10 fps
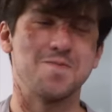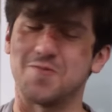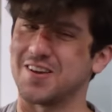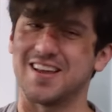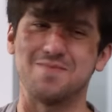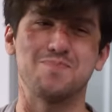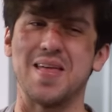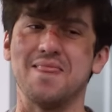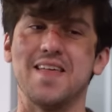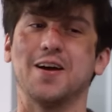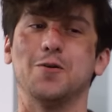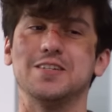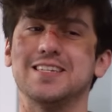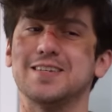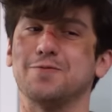Porque el pendejo
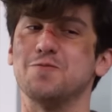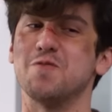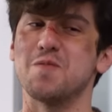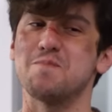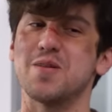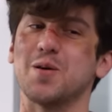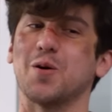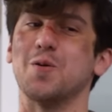ese se fumó mi pedo